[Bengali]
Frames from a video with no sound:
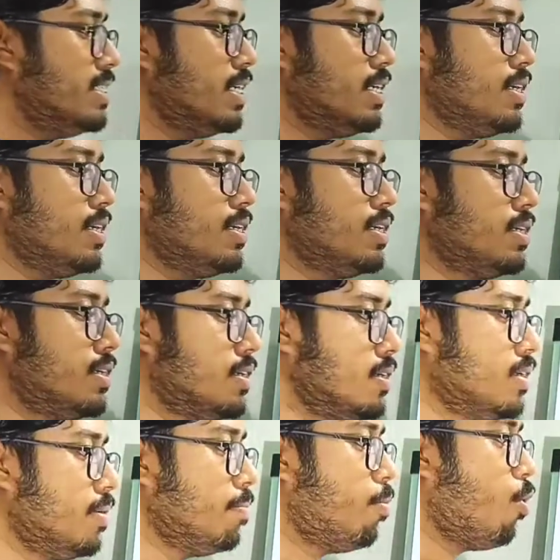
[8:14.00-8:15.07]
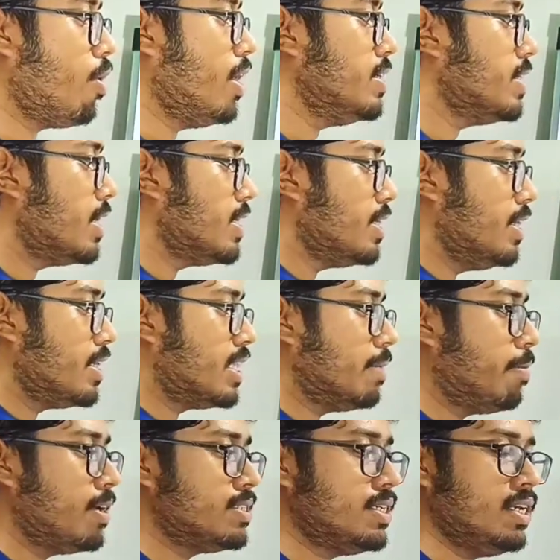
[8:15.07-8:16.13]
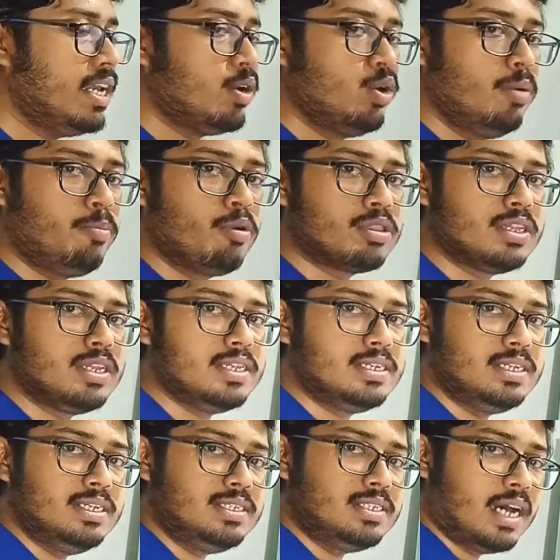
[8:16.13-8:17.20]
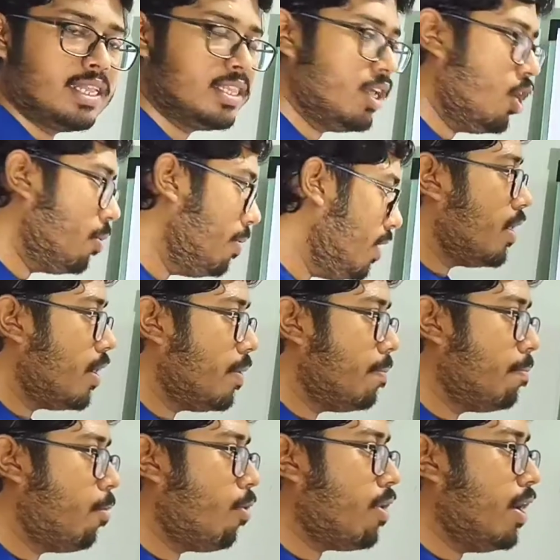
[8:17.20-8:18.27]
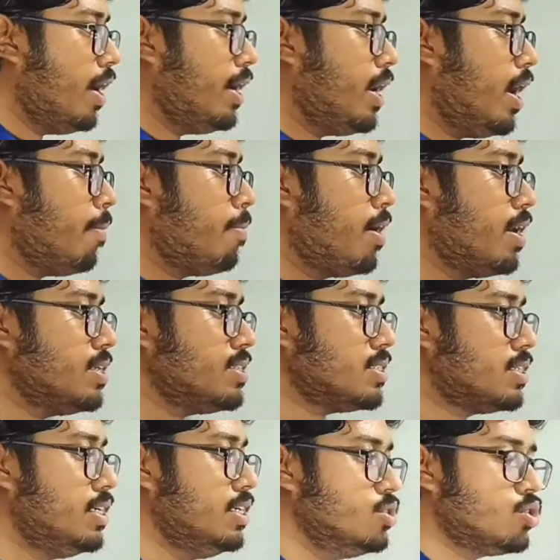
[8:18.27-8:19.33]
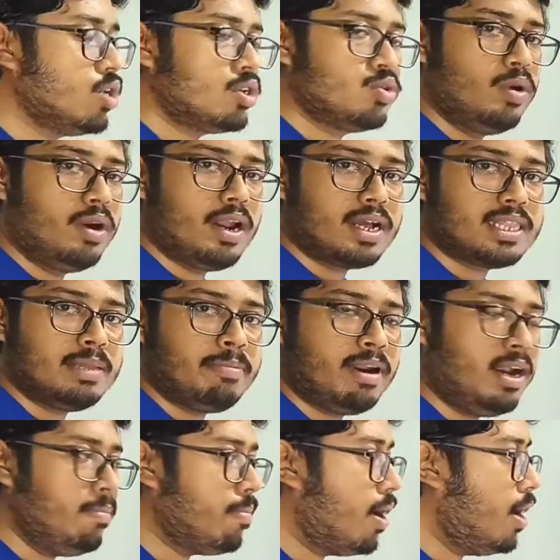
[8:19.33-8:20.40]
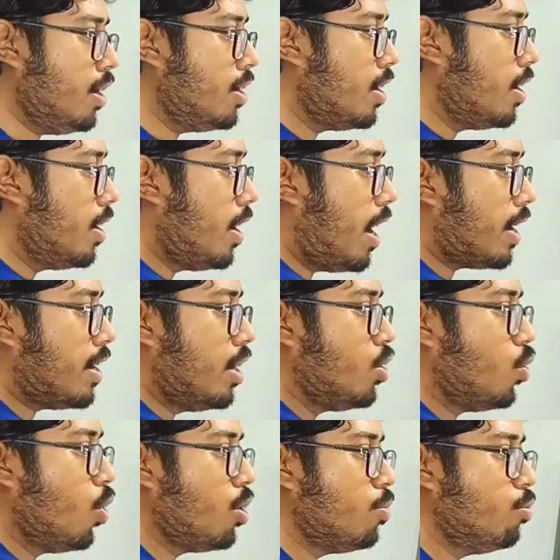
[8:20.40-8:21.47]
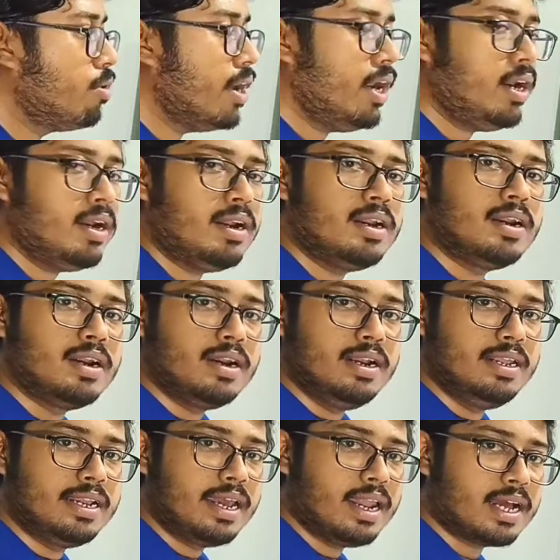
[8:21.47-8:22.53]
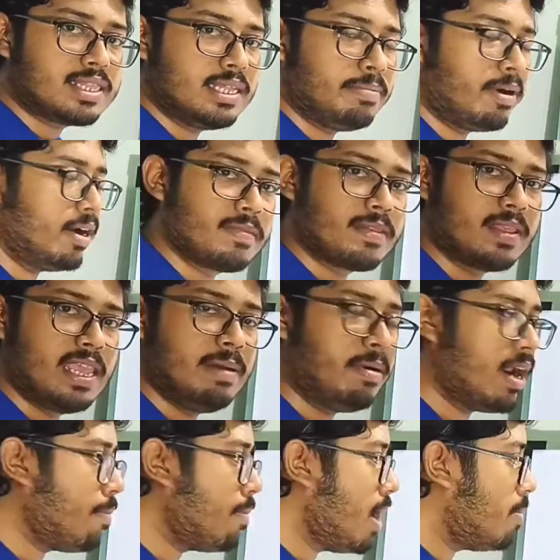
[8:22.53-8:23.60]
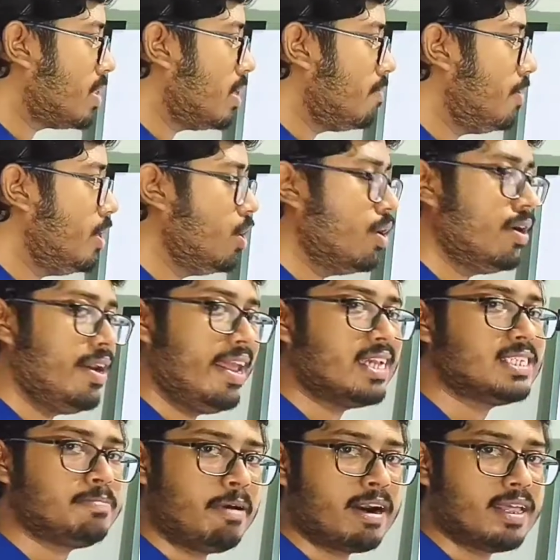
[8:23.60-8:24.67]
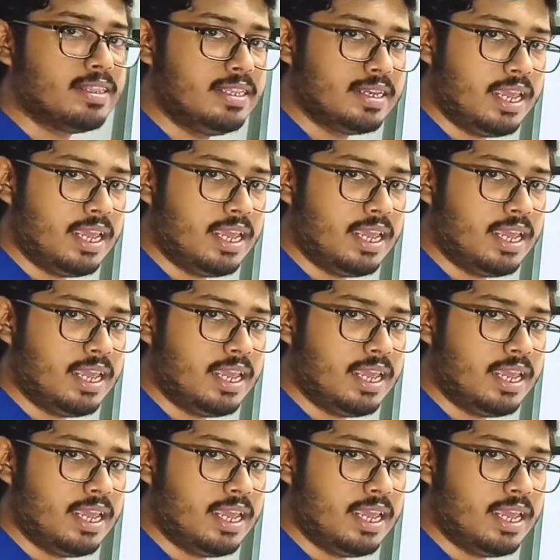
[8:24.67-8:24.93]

যে বোর্ডে যা যা দেখতে পাচ্ছেন এগুলো প্রতিটি জিনিস জানতে হবে বোর্ডের এটা আপনারা স্ক্রিনশট তুলে রাখতে পারেন বা একটা নোটবুকে লিখে রাখতে পারেন এবার আমরা আমাদের ভিডিওর নেক্সট পার্টের দিকে